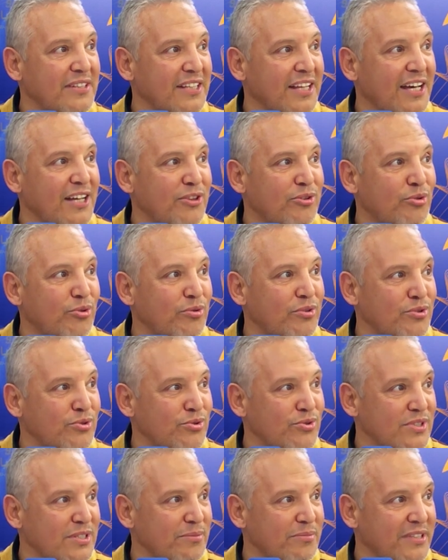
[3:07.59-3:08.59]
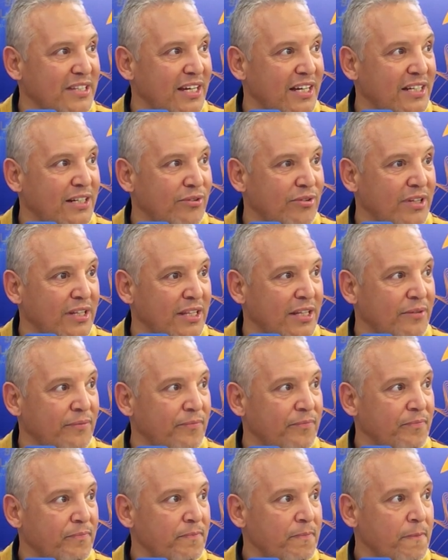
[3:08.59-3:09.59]
نقدروا النصوص نتاعنا لكن فما
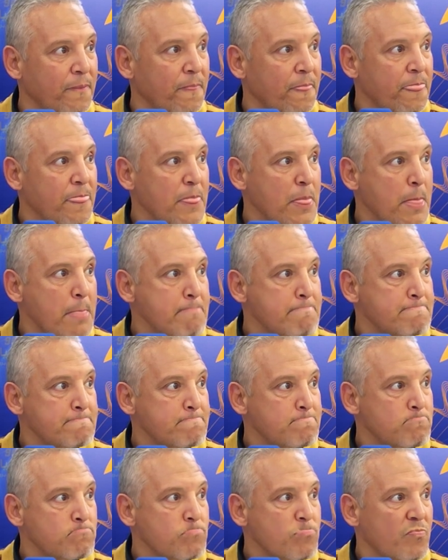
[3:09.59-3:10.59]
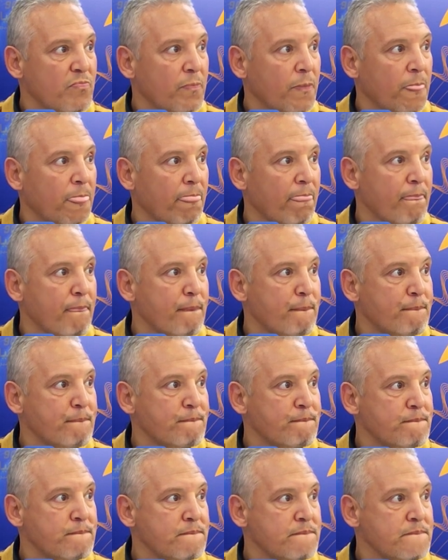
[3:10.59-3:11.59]
مفارقه يعني الانسان لازم يحافظ
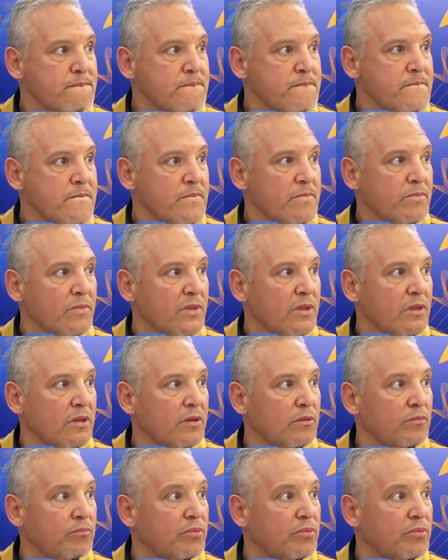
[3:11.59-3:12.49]
عليها بين التطور